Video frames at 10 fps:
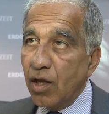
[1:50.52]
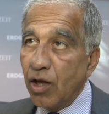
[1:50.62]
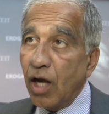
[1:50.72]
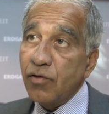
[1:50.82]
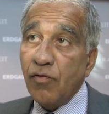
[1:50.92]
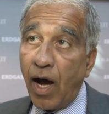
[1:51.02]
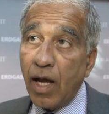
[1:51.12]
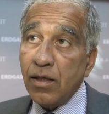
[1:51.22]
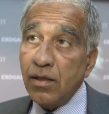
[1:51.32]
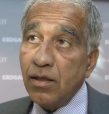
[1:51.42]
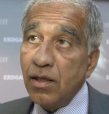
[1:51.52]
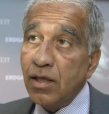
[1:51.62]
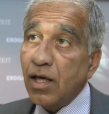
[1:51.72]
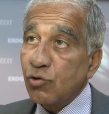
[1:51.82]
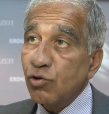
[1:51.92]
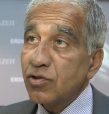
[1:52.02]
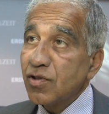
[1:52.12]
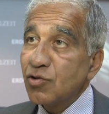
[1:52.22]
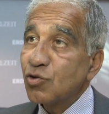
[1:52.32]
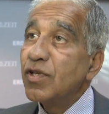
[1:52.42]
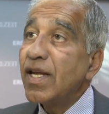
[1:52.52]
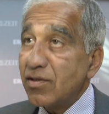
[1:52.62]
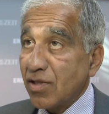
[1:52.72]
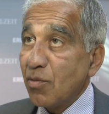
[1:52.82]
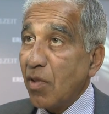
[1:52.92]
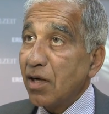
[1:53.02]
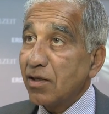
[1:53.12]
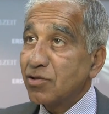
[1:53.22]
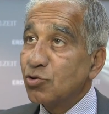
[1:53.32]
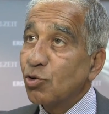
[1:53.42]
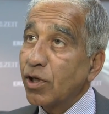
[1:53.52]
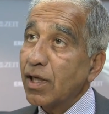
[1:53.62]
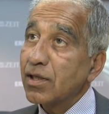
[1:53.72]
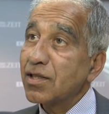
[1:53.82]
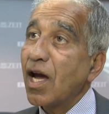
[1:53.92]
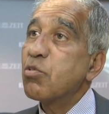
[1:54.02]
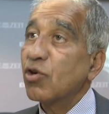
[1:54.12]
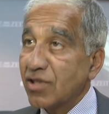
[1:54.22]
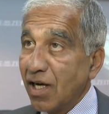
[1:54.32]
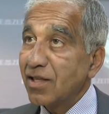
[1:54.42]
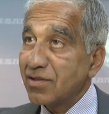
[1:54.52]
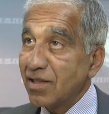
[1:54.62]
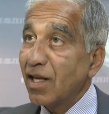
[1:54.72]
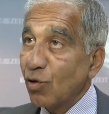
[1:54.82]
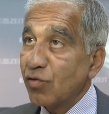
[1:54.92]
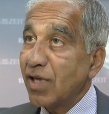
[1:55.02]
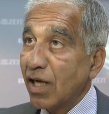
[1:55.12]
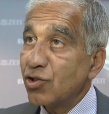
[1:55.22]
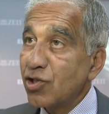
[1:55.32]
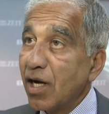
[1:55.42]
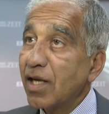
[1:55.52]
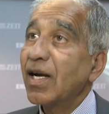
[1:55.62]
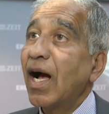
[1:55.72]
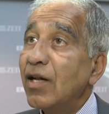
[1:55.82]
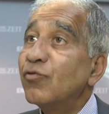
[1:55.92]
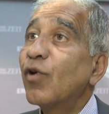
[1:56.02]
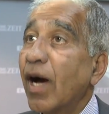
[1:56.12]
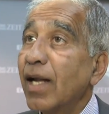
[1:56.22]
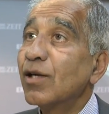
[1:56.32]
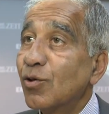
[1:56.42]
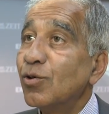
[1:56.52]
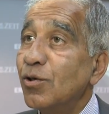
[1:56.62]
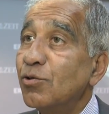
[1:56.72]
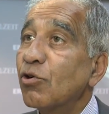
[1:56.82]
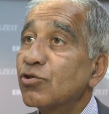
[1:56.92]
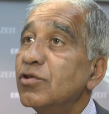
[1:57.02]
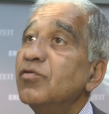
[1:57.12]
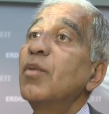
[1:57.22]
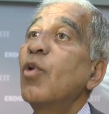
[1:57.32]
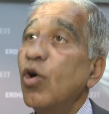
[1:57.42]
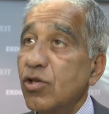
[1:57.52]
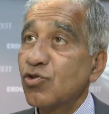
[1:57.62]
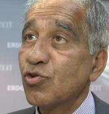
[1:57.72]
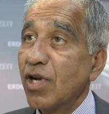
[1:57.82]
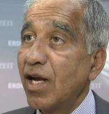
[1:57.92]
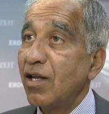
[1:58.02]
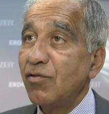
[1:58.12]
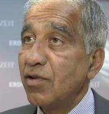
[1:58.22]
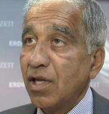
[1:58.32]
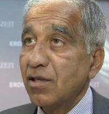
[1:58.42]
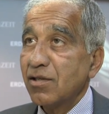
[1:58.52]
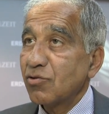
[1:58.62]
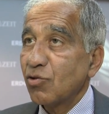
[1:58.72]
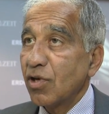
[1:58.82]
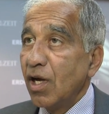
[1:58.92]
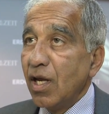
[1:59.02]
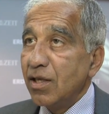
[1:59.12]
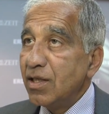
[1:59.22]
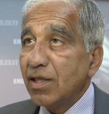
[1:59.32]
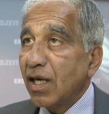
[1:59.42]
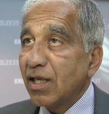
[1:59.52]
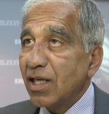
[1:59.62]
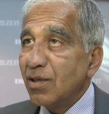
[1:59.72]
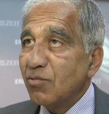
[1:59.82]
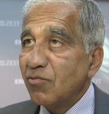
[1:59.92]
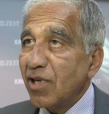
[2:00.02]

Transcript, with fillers: Ja, die Warnindikatoren sind zunächst einmal, dass die sogenannten Treibhausgase in der Luft ansteigen. Allen voran Kohlendioxid. Wir haben heute schon einen Wert, den das noch nie gegeben.